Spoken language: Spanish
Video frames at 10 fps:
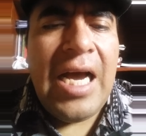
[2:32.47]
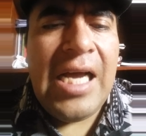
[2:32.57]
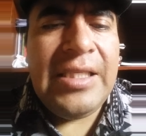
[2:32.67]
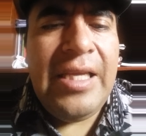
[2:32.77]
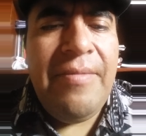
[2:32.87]

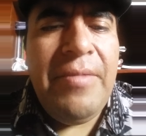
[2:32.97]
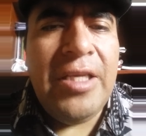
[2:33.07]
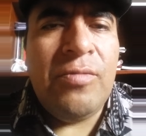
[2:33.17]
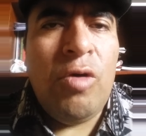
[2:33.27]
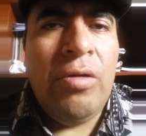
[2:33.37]

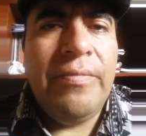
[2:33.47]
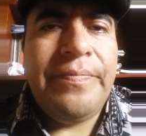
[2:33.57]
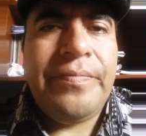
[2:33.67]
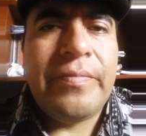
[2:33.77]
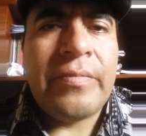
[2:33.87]

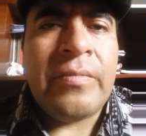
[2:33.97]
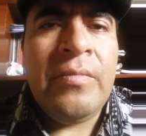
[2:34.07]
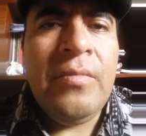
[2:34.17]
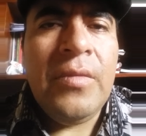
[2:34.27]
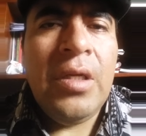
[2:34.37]
Asimismo,
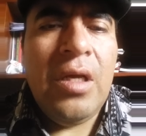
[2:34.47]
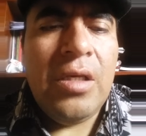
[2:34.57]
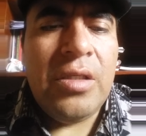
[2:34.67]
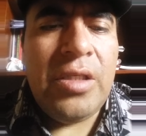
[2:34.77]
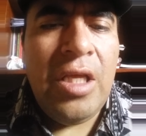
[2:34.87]

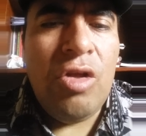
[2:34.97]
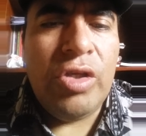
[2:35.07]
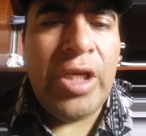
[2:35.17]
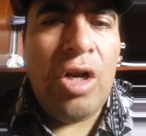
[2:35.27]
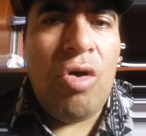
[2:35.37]
si
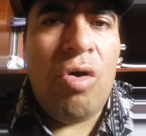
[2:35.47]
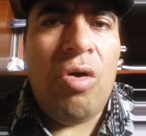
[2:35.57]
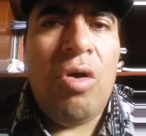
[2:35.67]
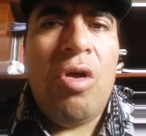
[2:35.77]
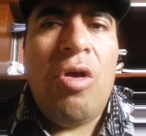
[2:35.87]
no se
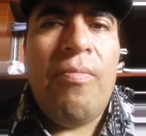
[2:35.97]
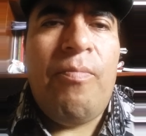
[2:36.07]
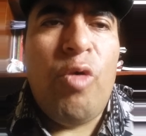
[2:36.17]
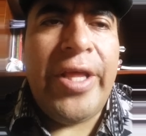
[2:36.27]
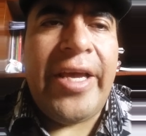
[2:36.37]
lo
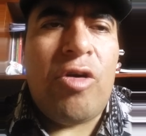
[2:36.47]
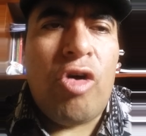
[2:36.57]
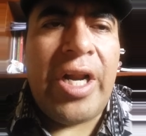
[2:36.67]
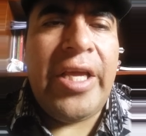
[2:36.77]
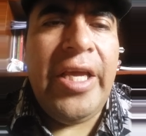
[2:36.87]
puede
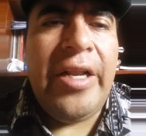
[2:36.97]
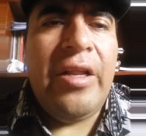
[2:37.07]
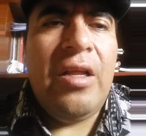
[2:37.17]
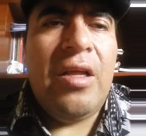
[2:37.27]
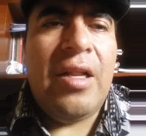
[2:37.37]

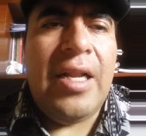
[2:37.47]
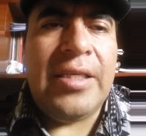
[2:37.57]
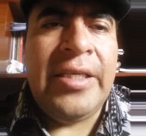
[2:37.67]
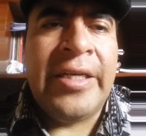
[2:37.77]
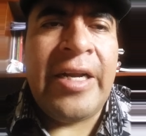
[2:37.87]
corregir
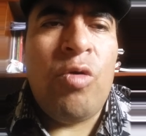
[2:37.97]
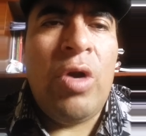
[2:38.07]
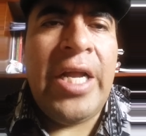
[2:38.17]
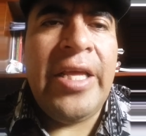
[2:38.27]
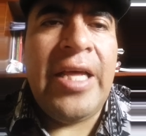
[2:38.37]
las
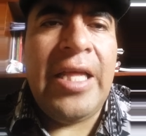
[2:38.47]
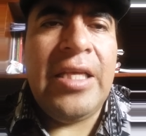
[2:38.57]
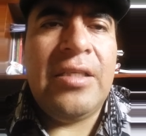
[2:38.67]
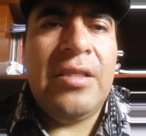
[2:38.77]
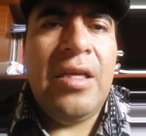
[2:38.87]

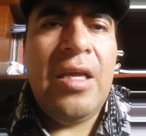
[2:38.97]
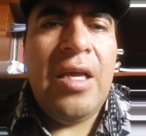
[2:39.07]
irregularidades